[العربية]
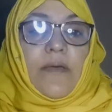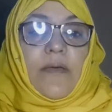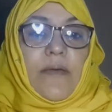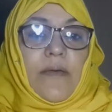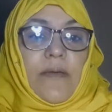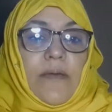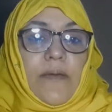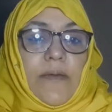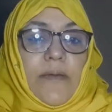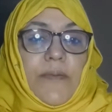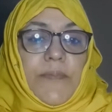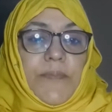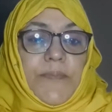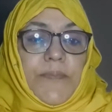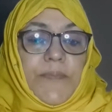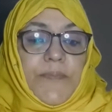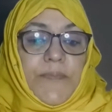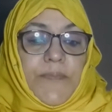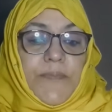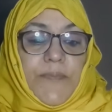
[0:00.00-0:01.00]
آه
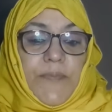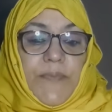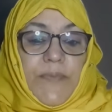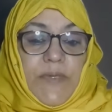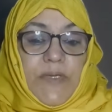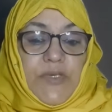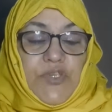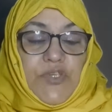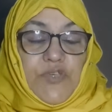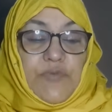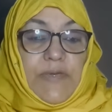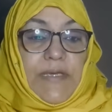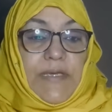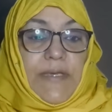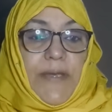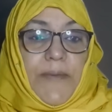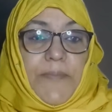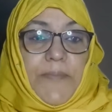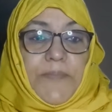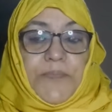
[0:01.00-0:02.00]

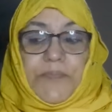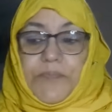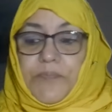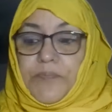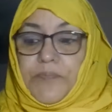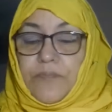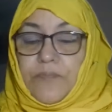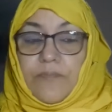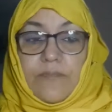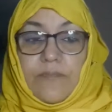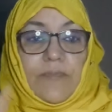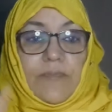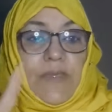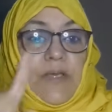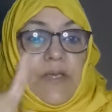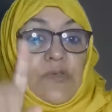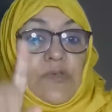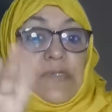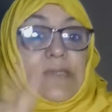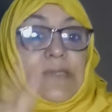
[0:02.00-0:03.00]
شويه
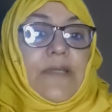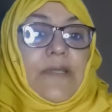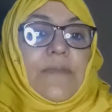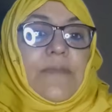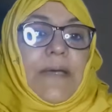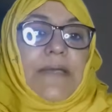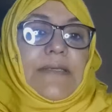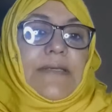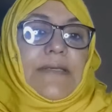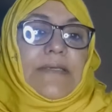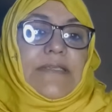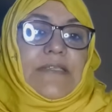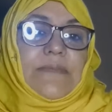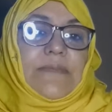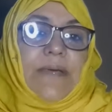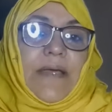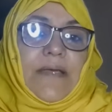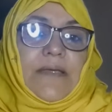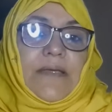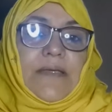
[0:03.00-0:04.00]
وصلت الربعه ديال
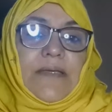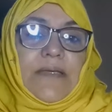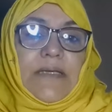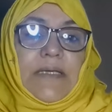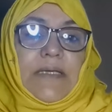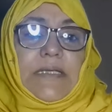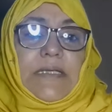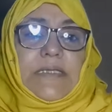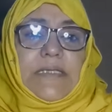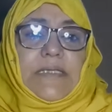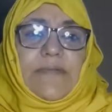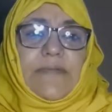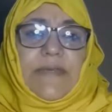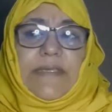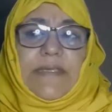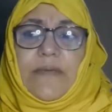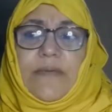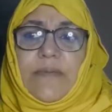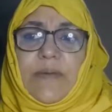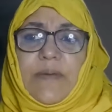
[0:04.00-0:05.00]
الصباح قلت
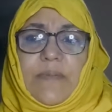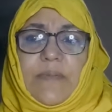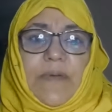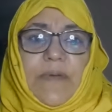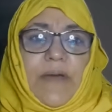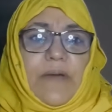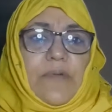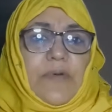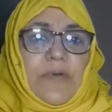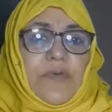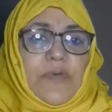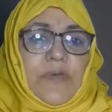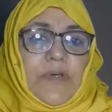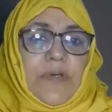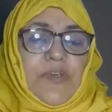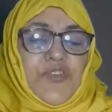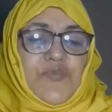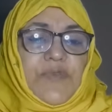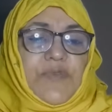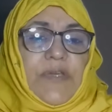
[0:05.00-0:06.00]
صافي دابا مبقى والو
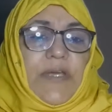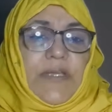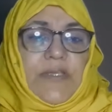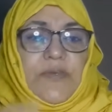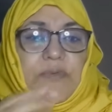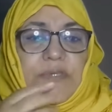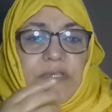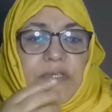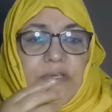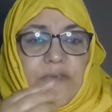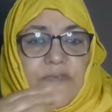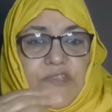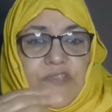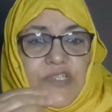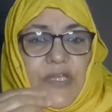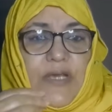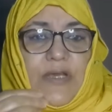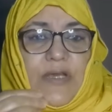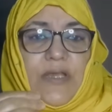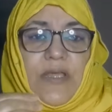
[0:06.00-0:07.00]
شويه غادي يودى
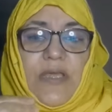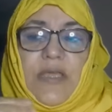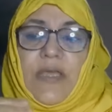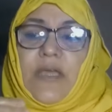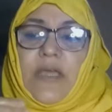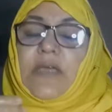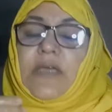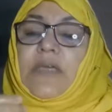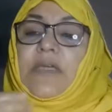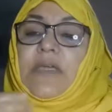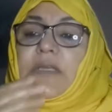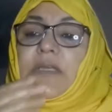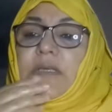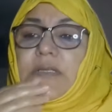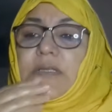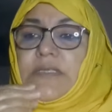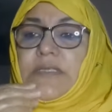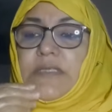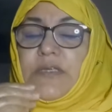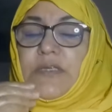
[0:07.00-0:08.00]
الفجر
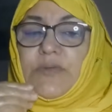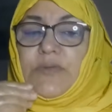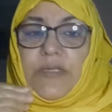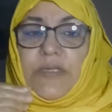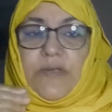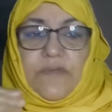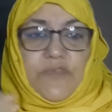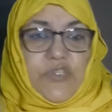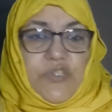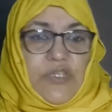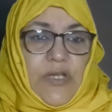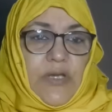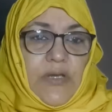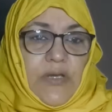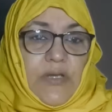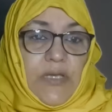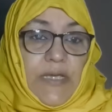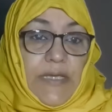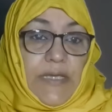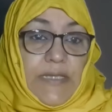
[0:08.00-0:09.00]
جلست يود الفجر
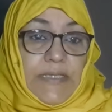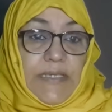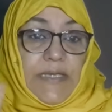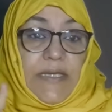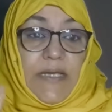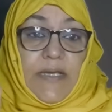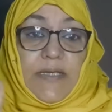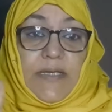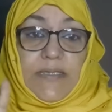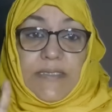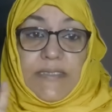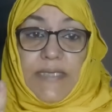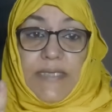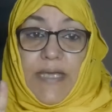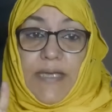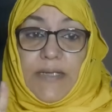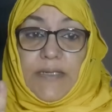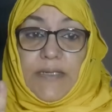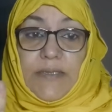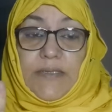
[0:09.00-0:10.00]
انا دايره
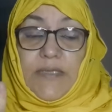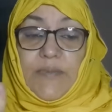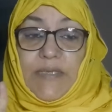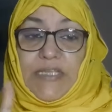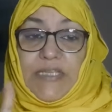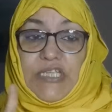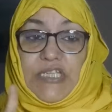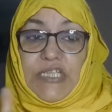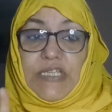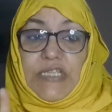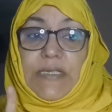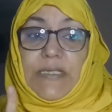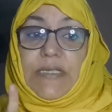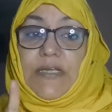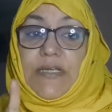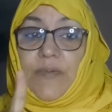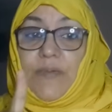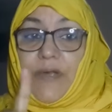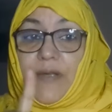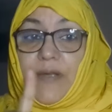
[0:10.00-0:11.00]
الساعه القديمه داكشي اش قلت
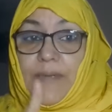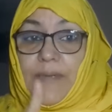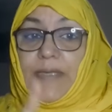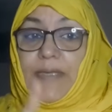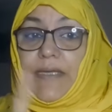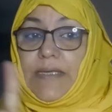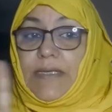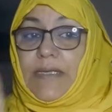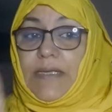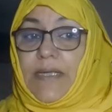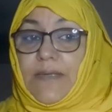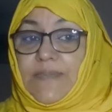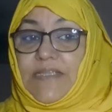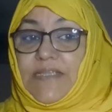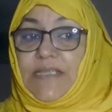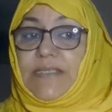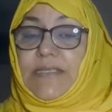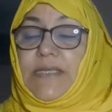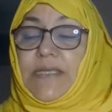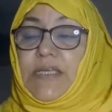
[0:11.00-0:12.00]
لكم الربعه يعني
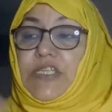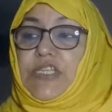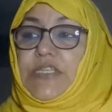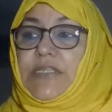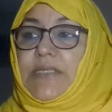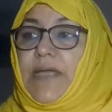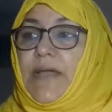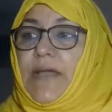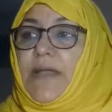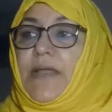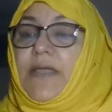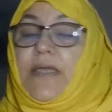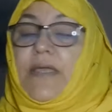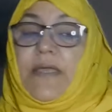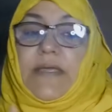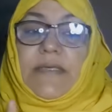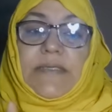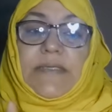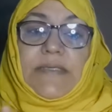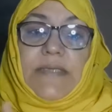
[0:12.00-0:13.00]
الخمسه الساعه جديده
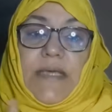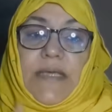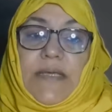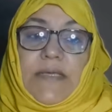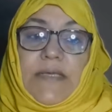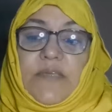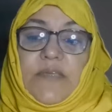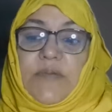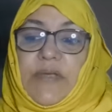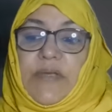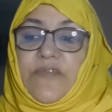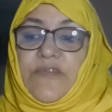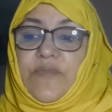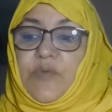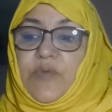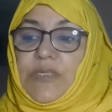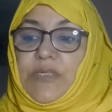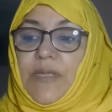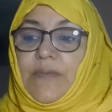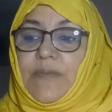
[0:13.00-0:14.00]
الساعه القديمه على في
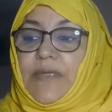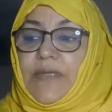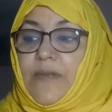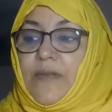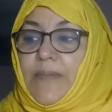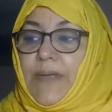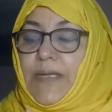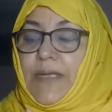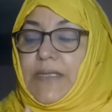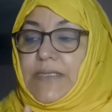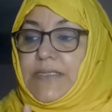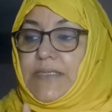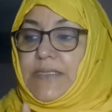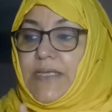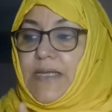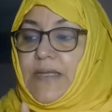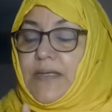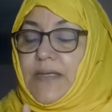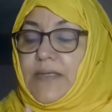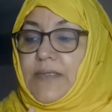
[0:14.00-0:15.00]
بورطابلي الربعه
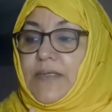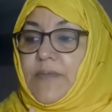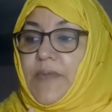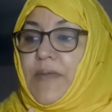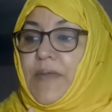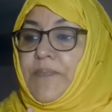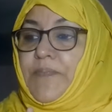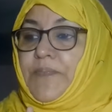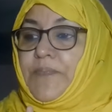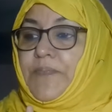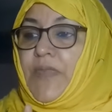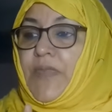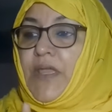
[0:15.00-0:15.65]
الساعه القديمه